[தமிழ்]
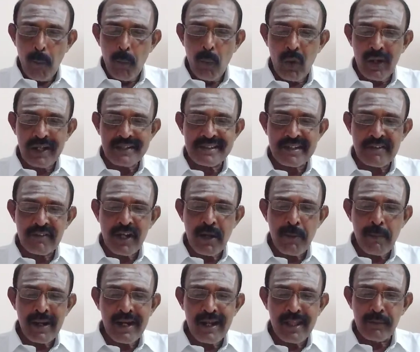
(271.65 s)

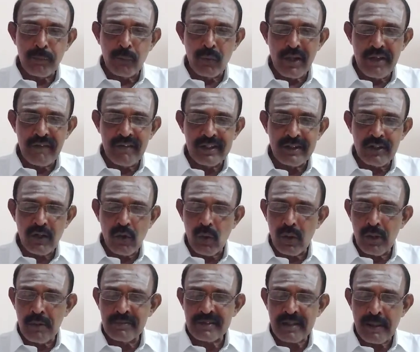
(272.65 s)
முகசவரம் அல்லது முடிவிட்டு
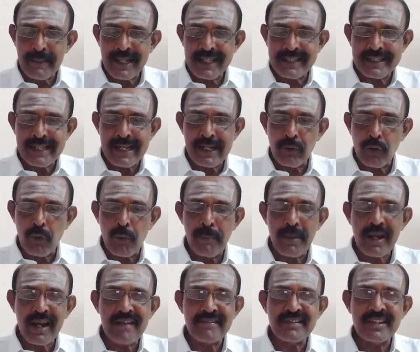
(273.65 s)
கொள்ளும் சமயத்தில்
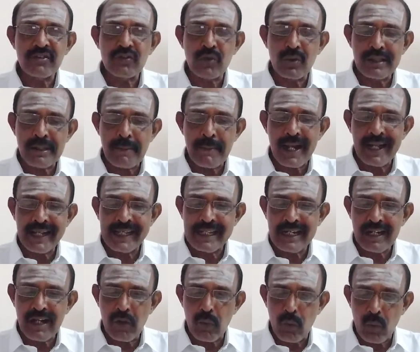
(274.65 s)
கும்பராசி சுத்தமாக
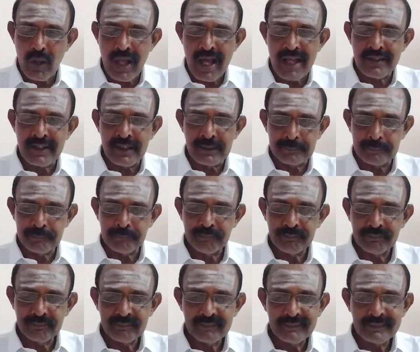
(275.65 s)
இருக்கக்கூடாது
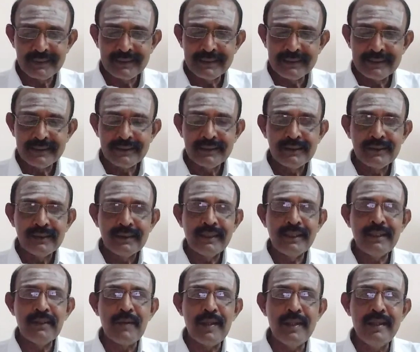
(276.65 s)

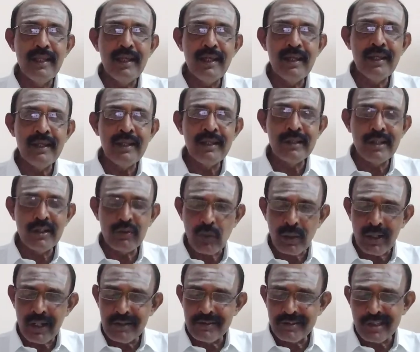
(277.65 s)
இது வந்து இதை
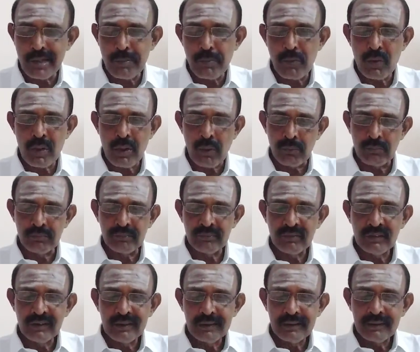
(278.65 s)
சொன்னாலும் சிரிப்பு வரும்
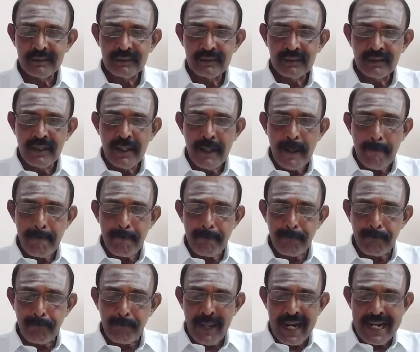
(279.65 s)

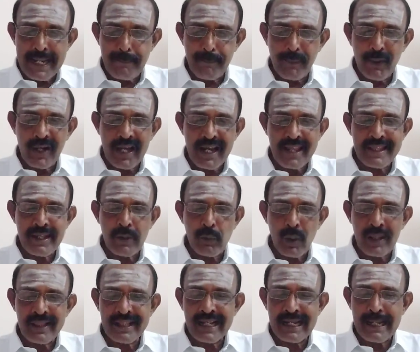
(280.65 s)
படிப்பு கருதி
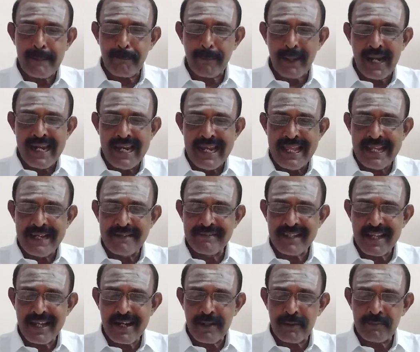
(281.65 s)
குழந்தைகளை பள்ளியில்
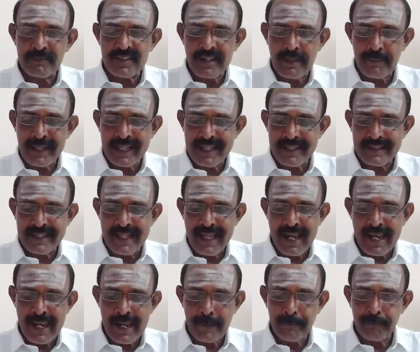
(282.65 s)
சேர்க்கும்
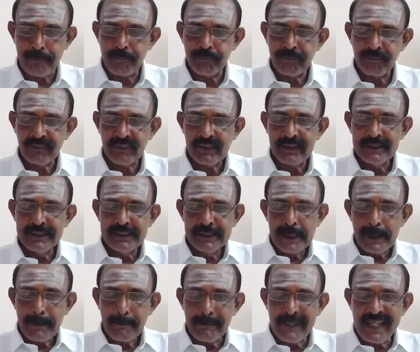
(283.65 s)
சமயத்தில்
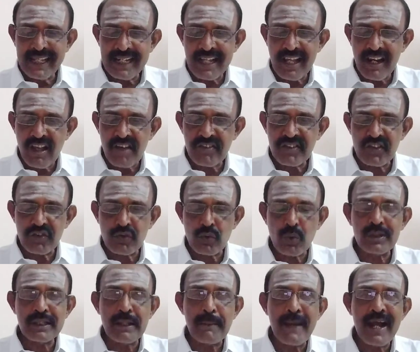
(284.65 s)
மீனராசி
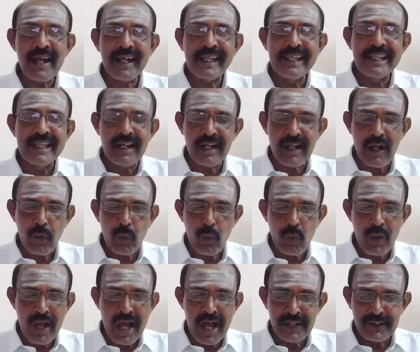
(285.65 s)
சுத்தமாக
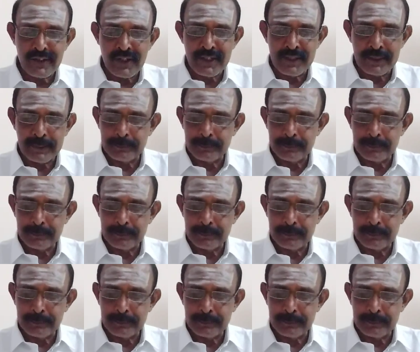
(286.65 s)
இருக்கக்கூடாது